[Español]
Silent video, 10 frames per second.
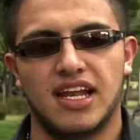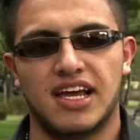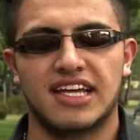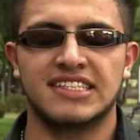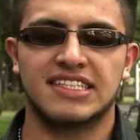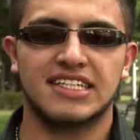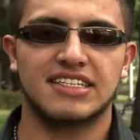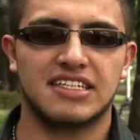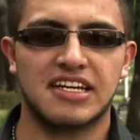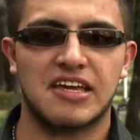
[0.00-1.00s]
la gente
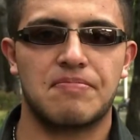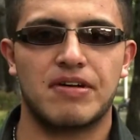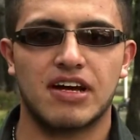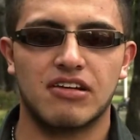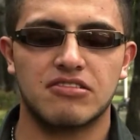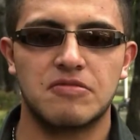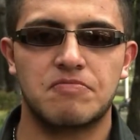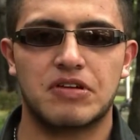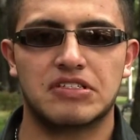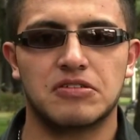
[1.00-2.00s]
que tiene que pagar los
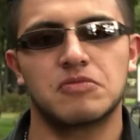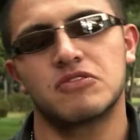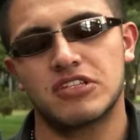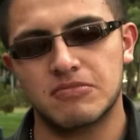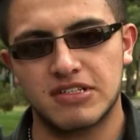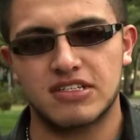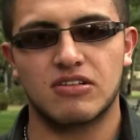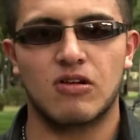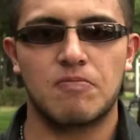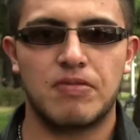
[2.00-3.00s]
impuestos muchas veces
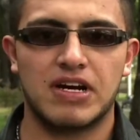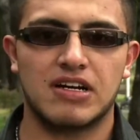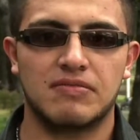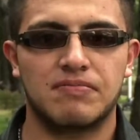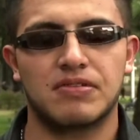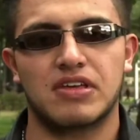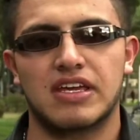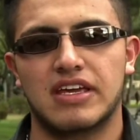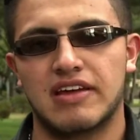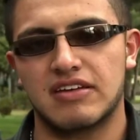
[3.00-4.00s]
no lo paga,
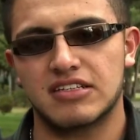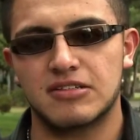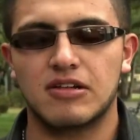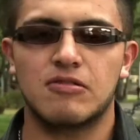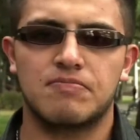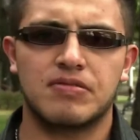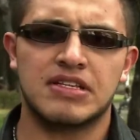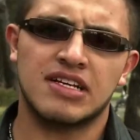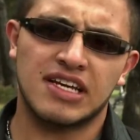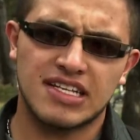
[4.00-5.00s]
porque a veces lo
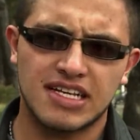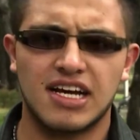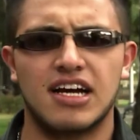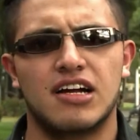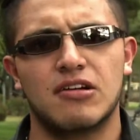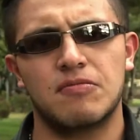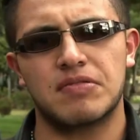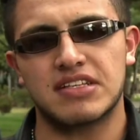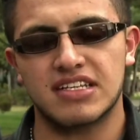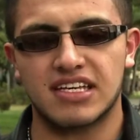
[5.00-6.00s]
piensan que es caro,
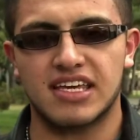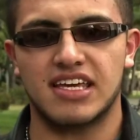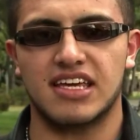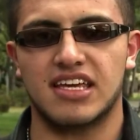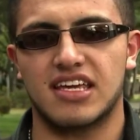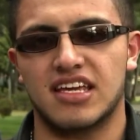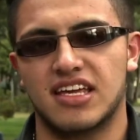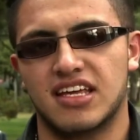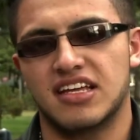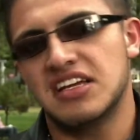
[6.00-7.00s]
piensan
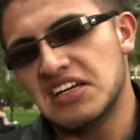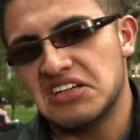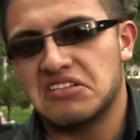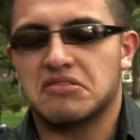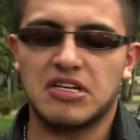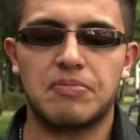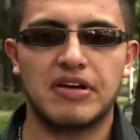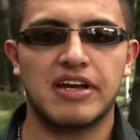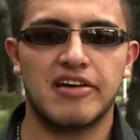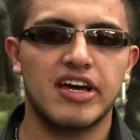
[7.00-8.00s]
que se
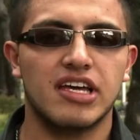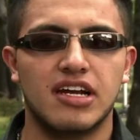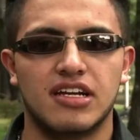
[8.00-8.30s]
pueden evadir.